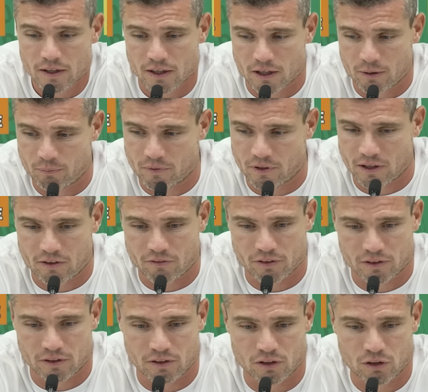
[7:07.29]
ähm, dann einfach
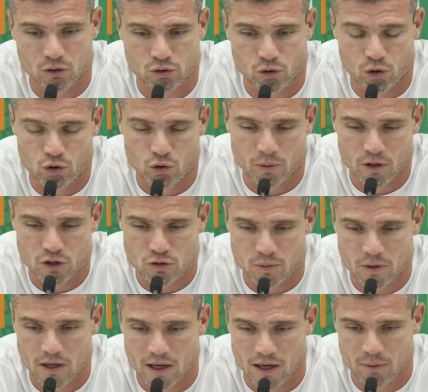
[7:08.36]
die, die Kontrolle über das
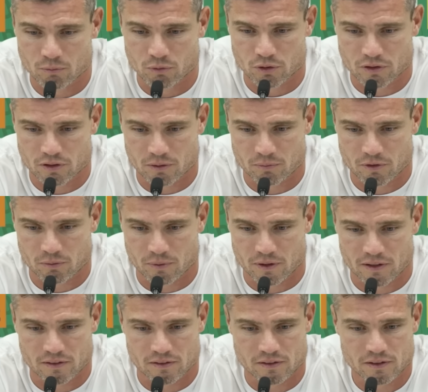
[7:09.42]
Spiel haben und ähm, dass man
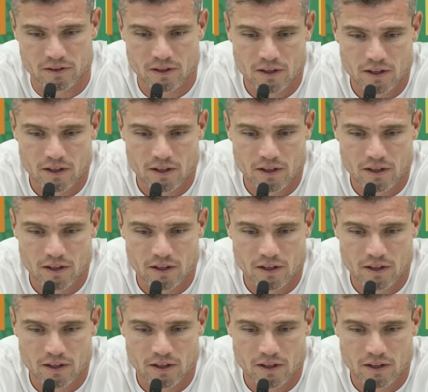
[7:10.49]
da nicht,